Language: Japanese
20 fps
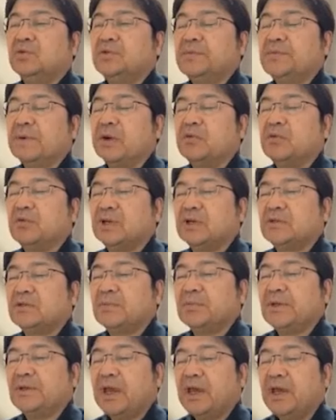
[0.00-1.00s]
スパコンを使う
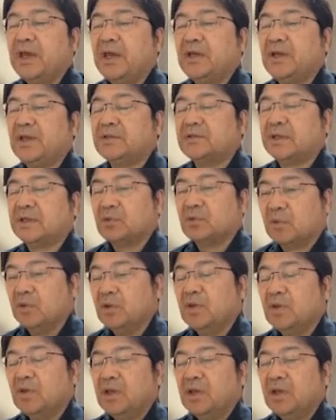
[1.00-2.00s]
ために並列化
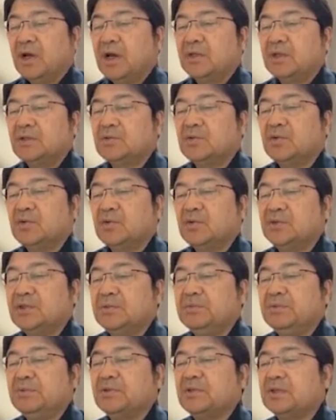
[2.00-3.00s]
と、あと
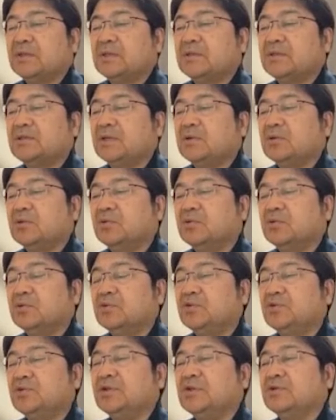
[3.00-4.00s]
CPU 単体性能
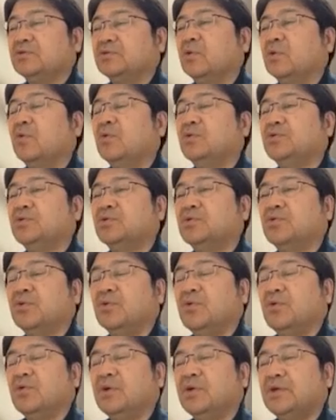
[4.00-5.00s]
のチューニングということ
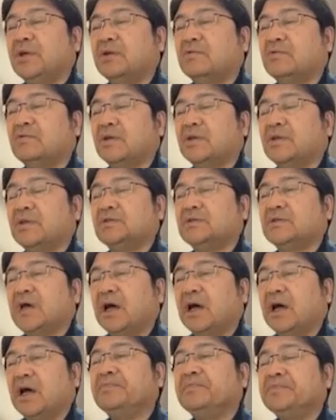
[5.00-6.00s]
をやるわけです
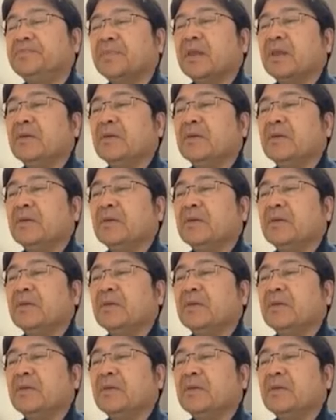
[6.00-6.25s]
が、